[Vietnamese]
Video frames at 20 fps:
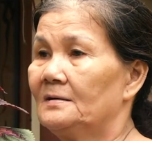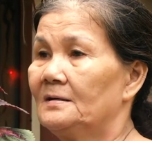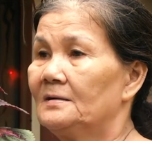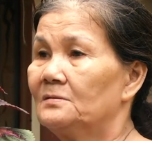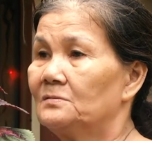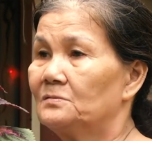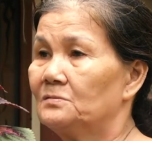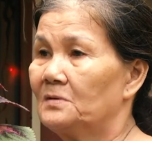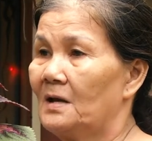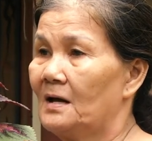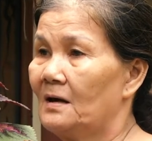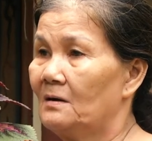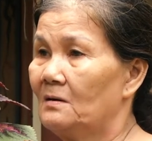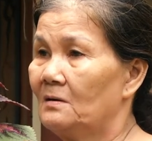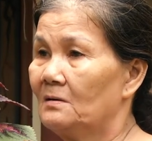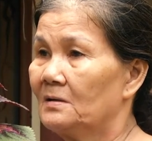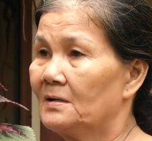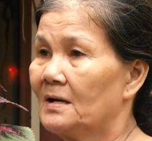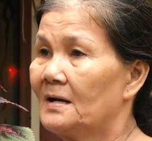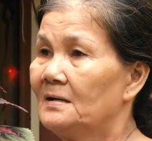cái rồi
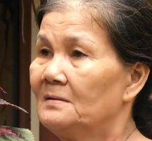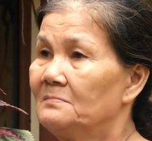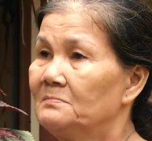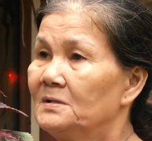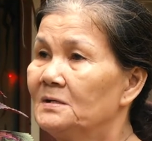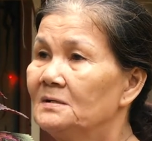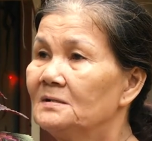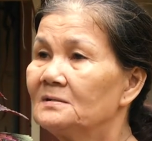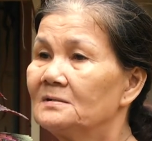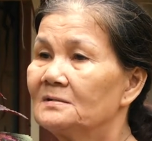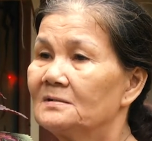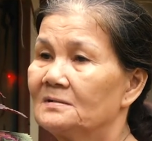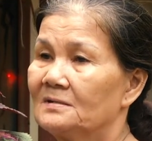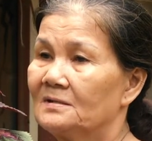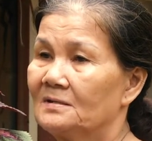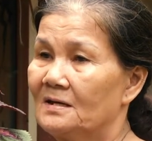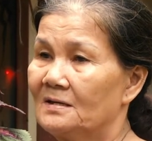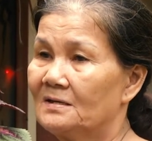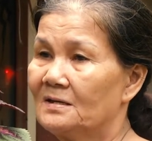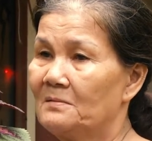lo cơm nước
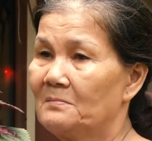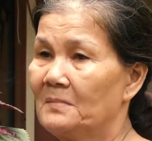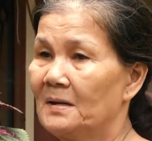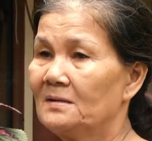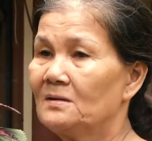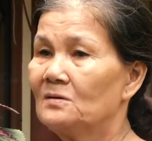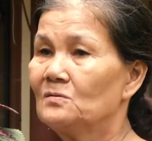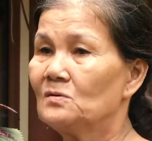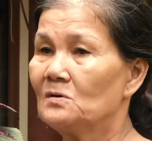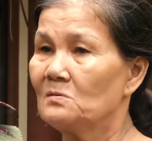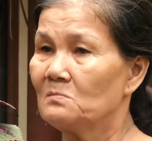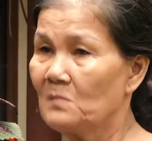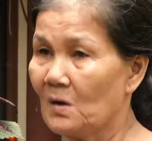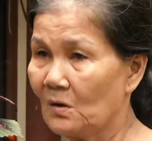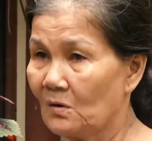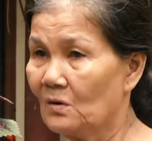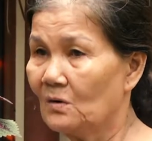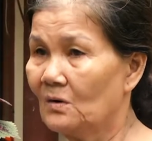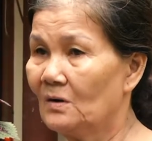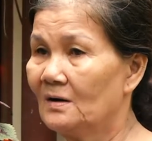để cho mấy chú cán
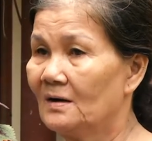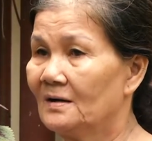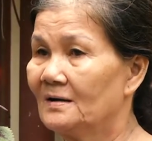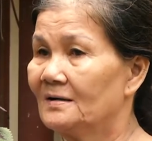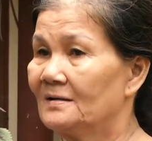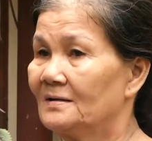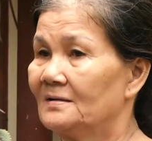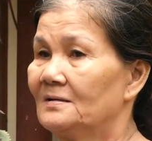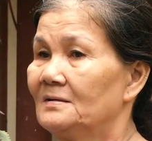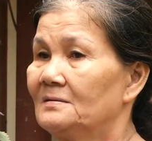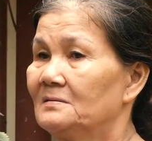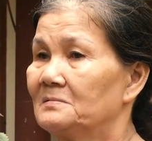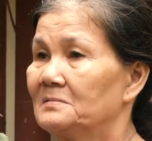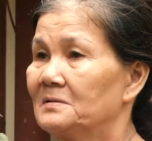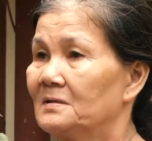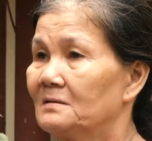bộ rồi